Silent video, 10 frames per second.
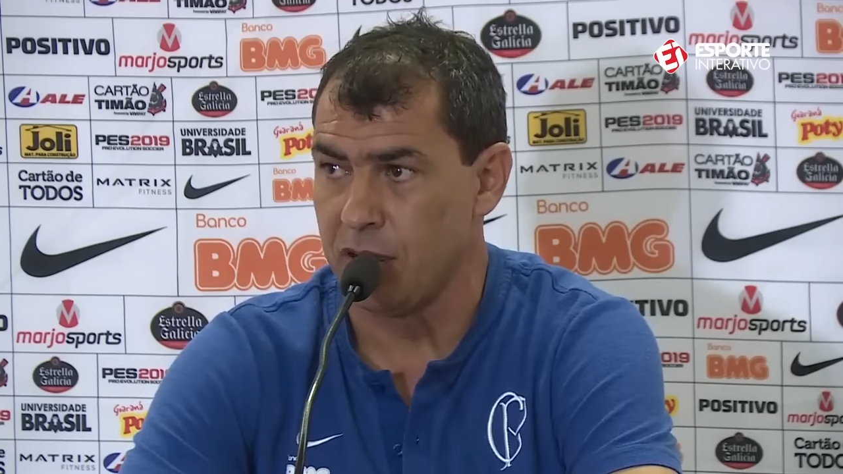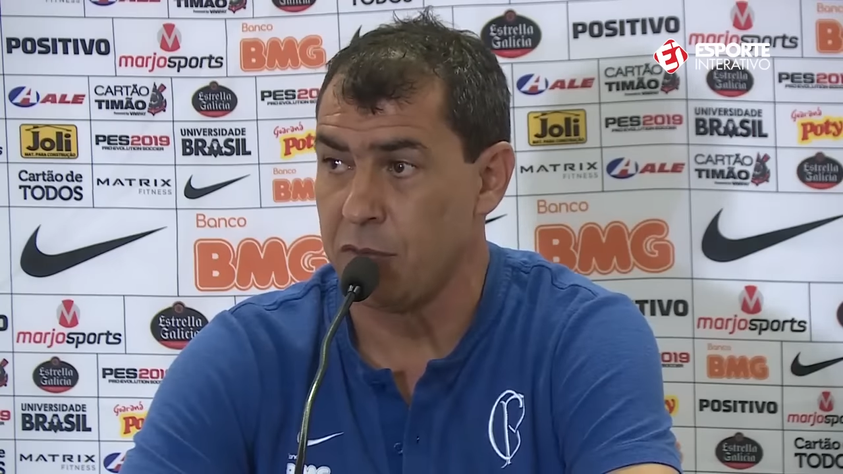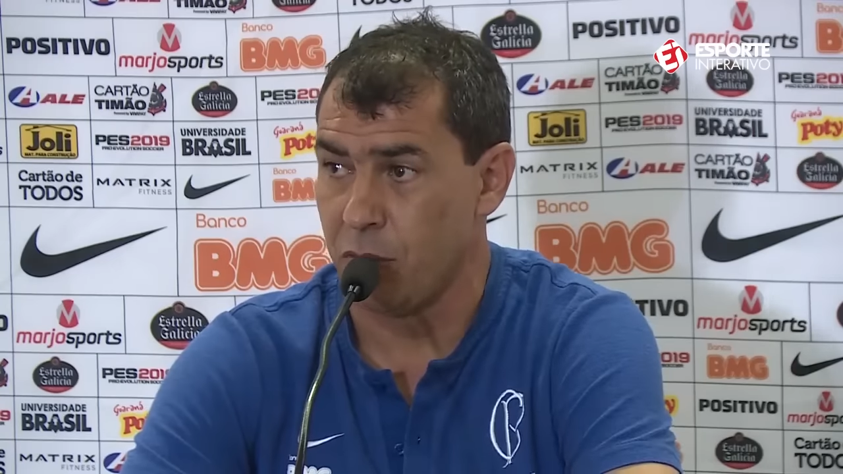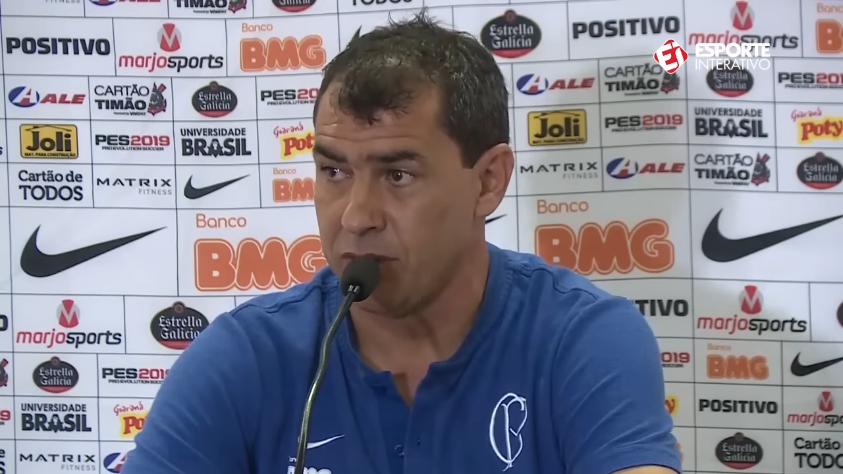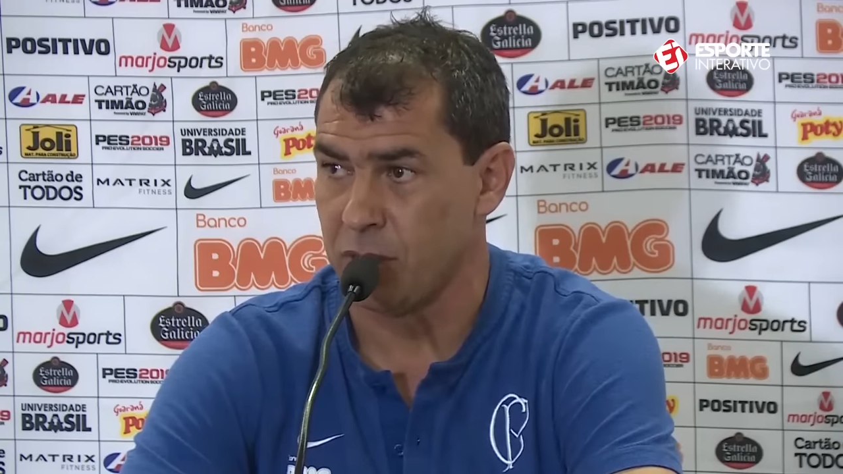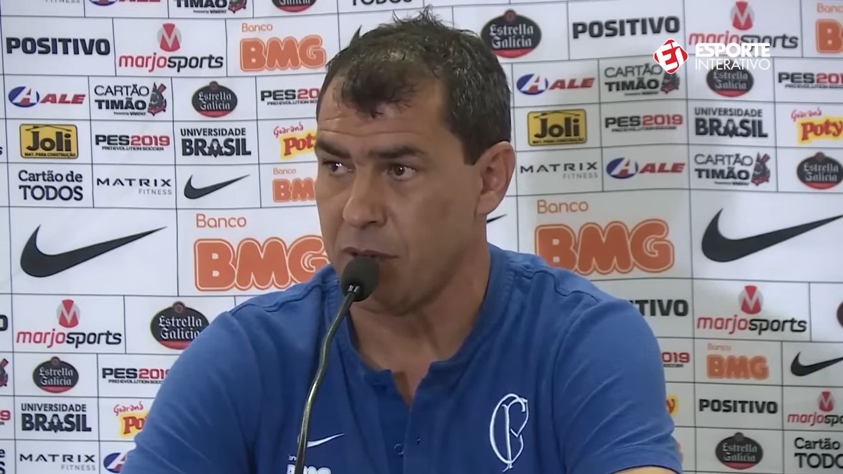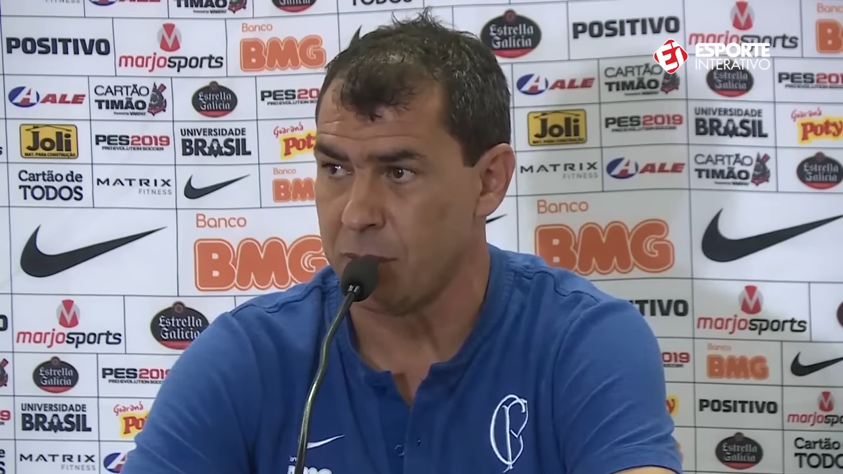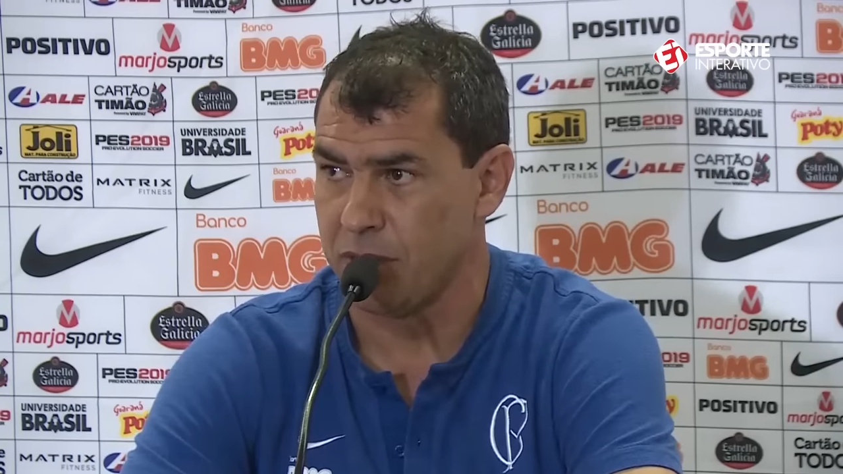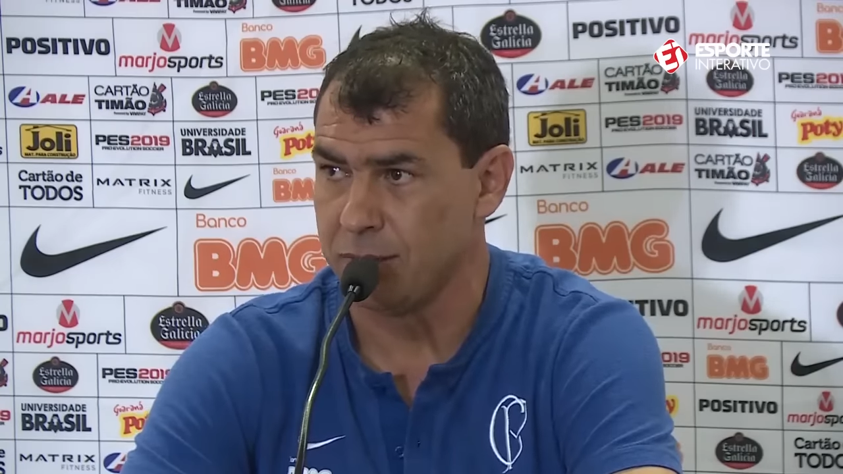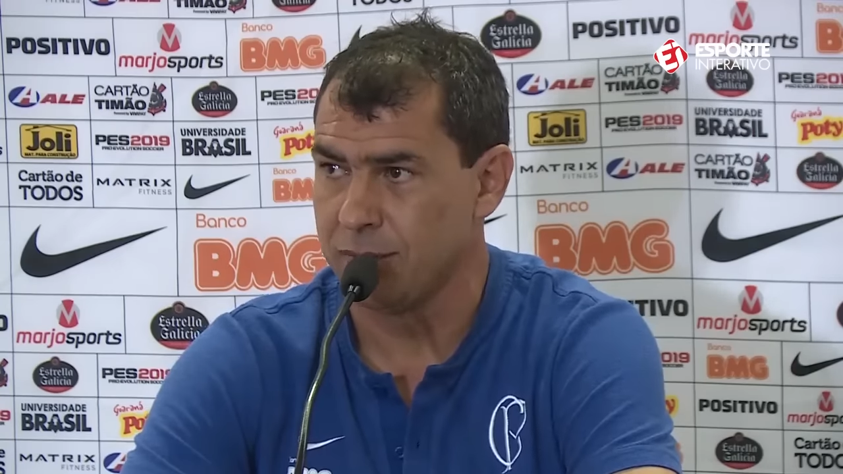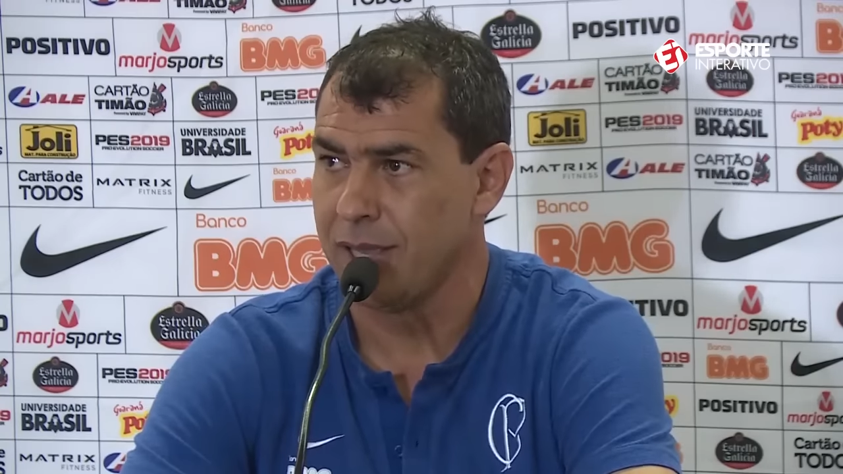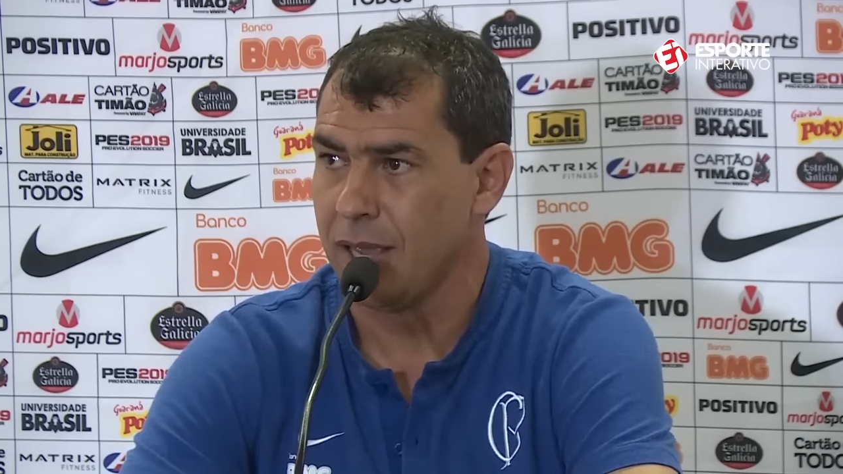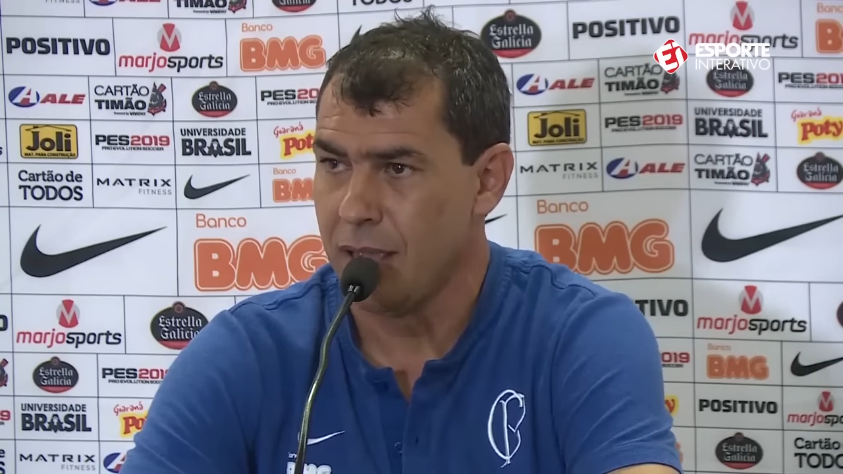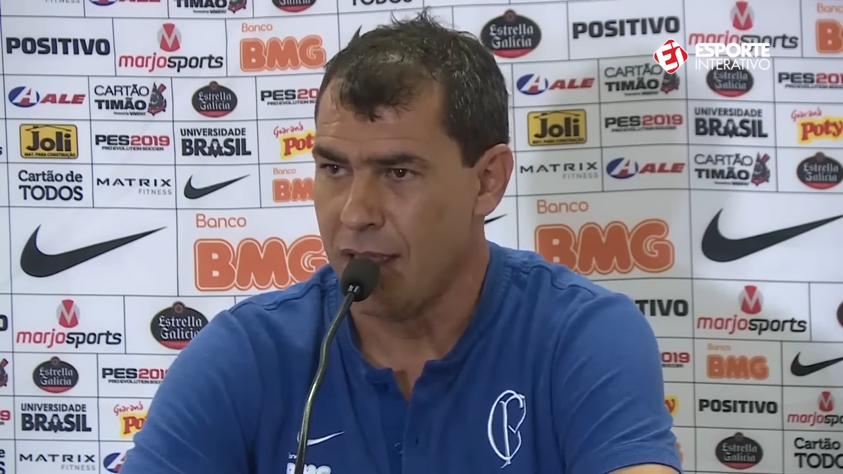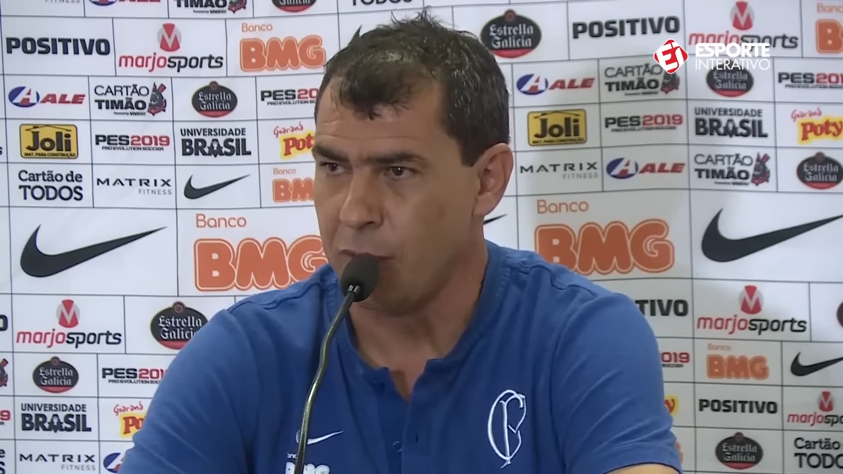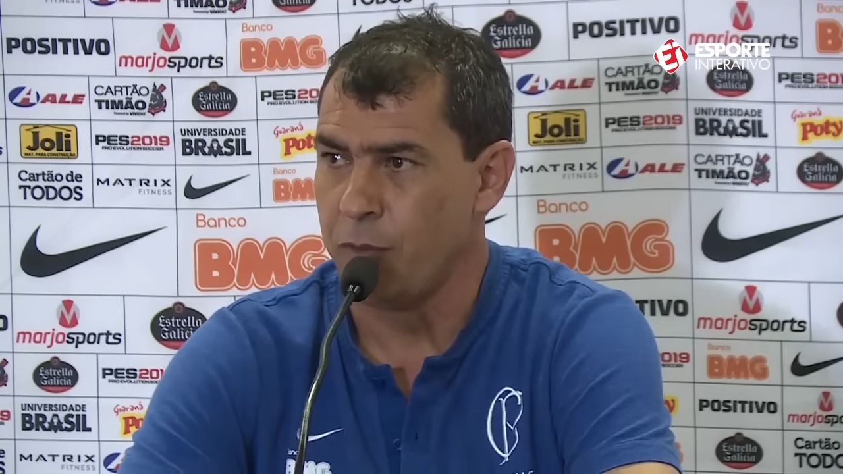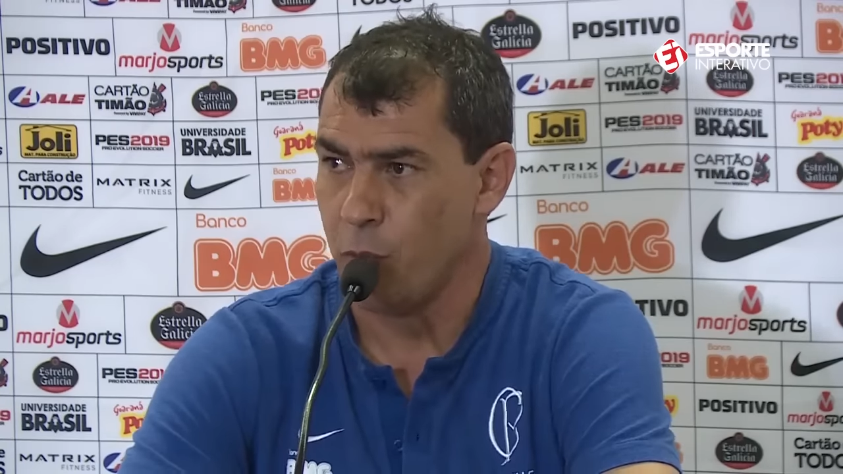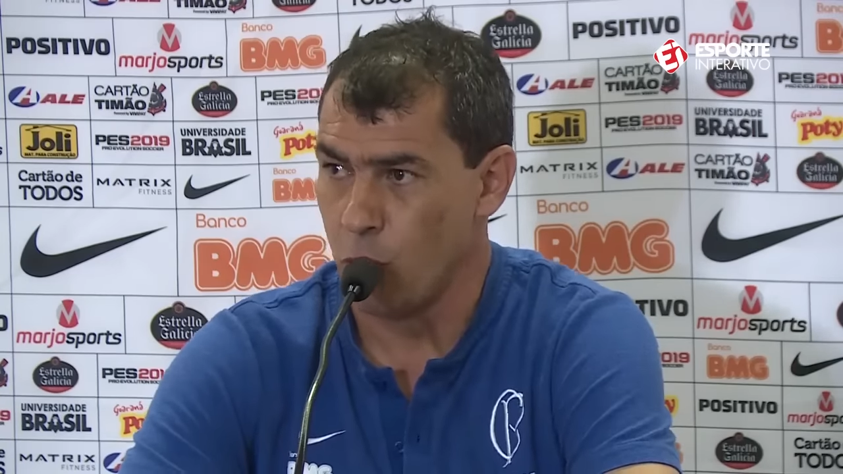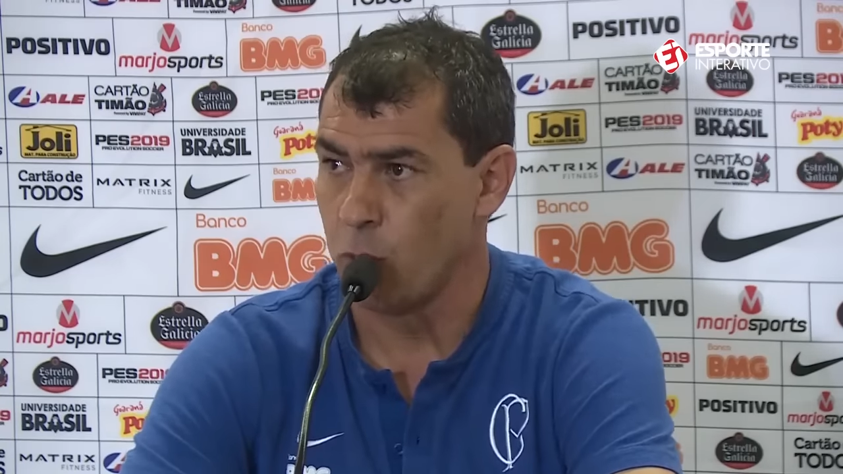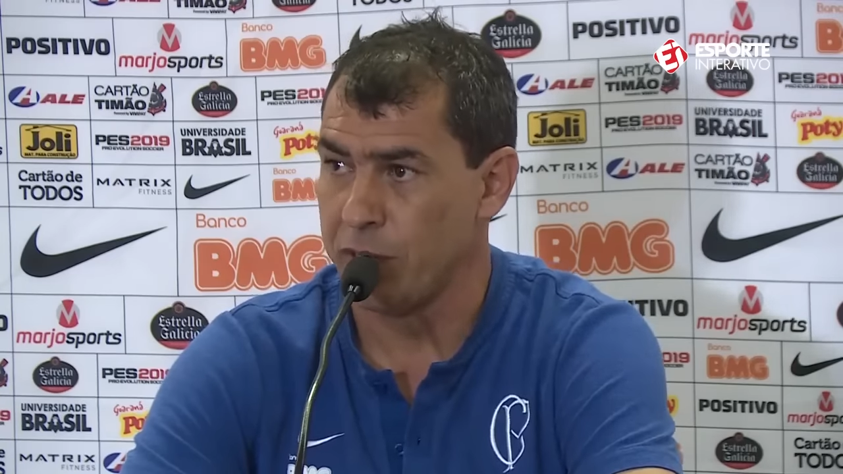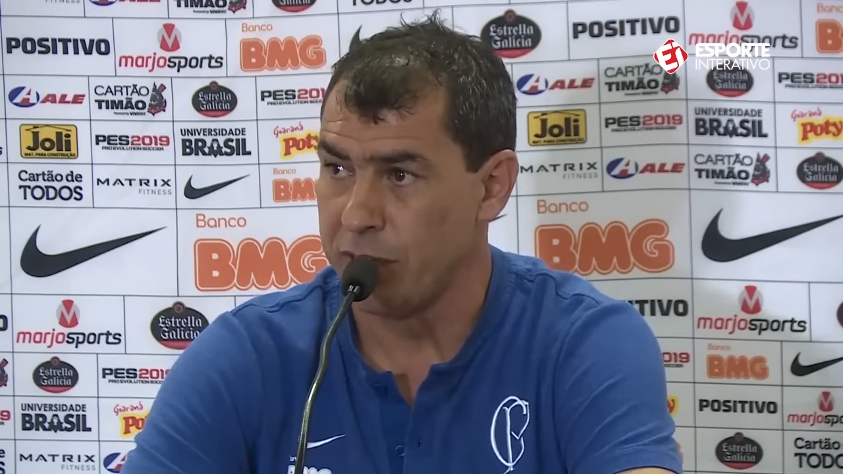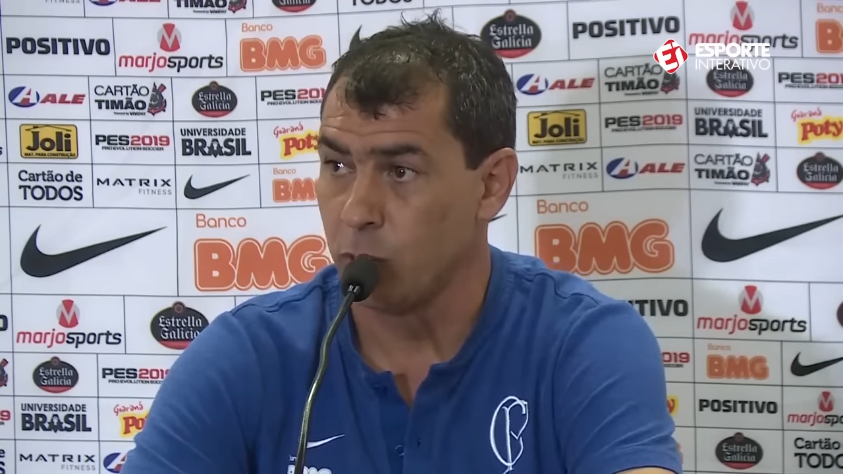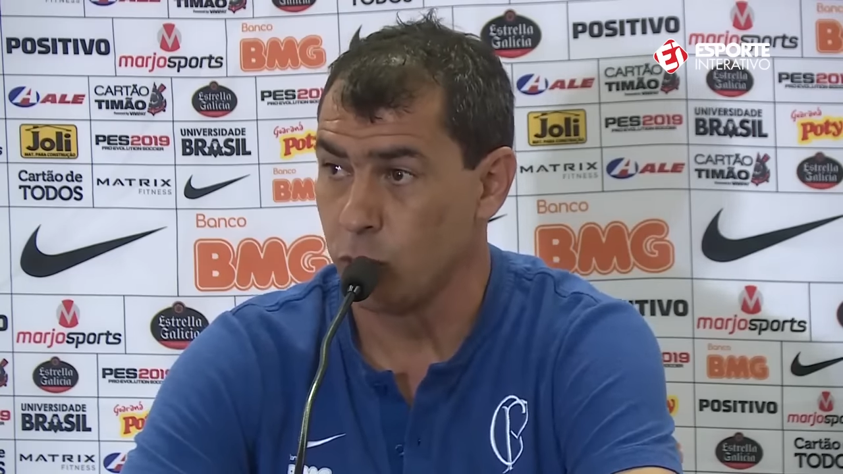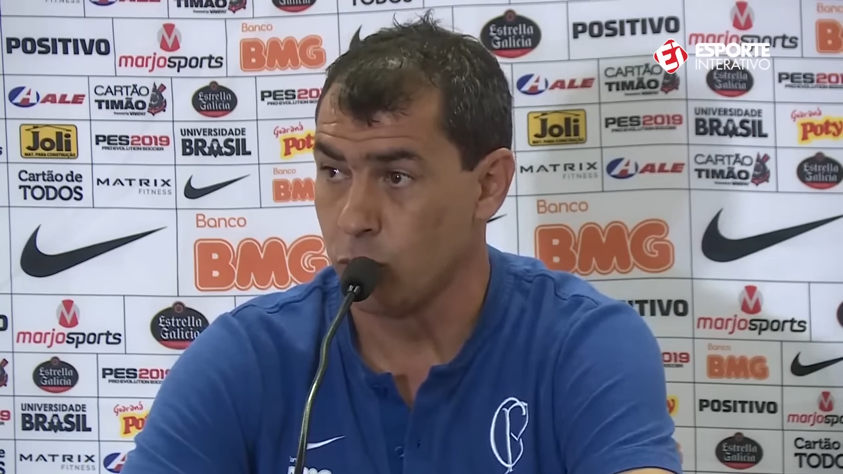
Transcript: Ele falou assim para mim: é fogo perder o